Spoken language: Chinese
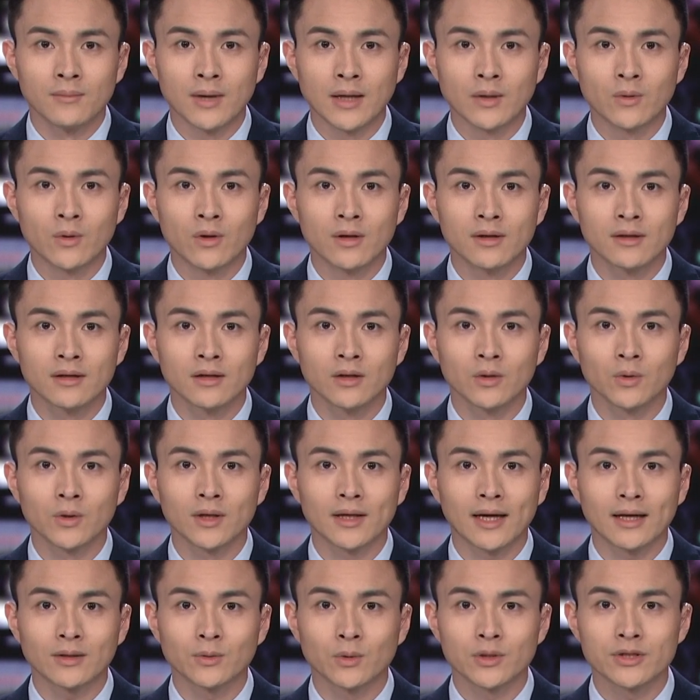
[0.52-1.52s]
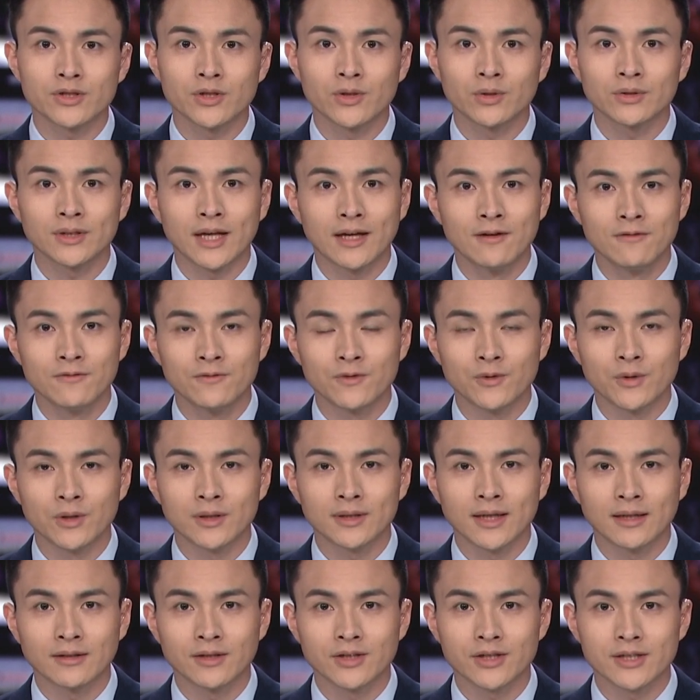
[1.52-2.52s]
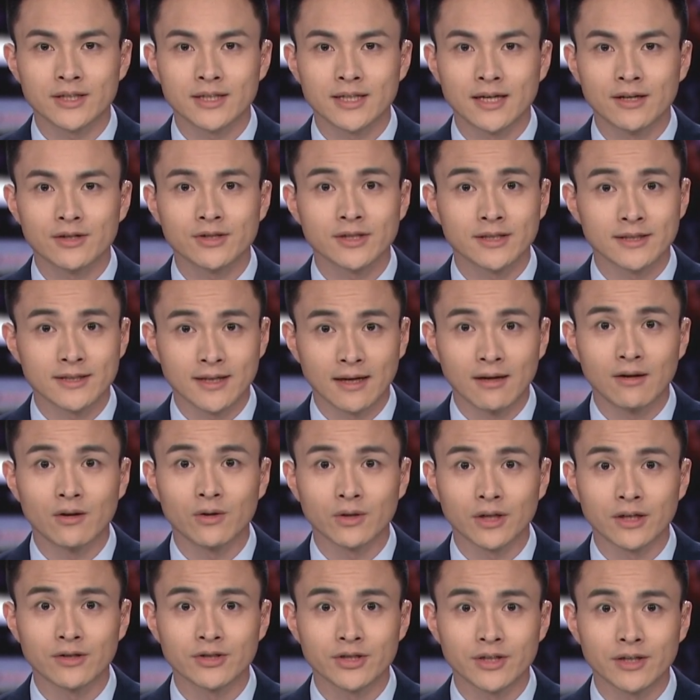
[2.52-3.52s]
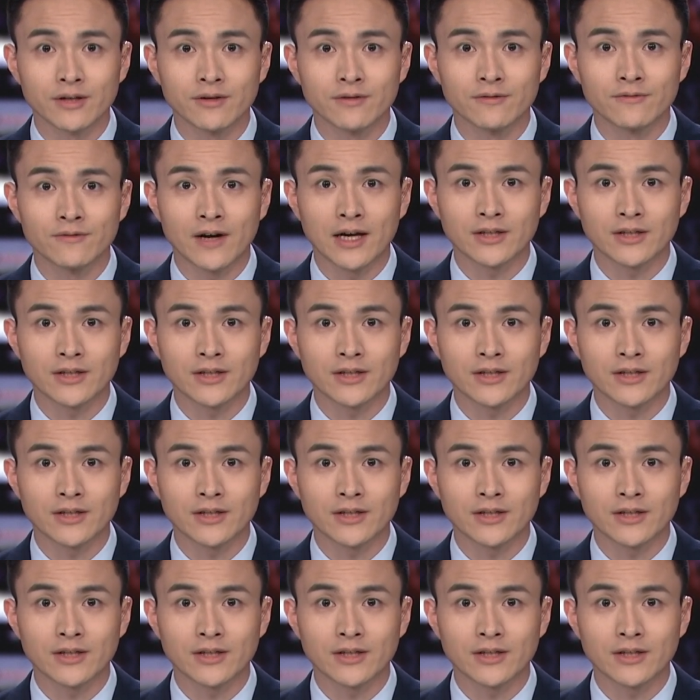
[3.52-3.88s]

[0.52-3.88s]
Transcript: 美国科罗拉多州丹佛当地时间十三号凌晨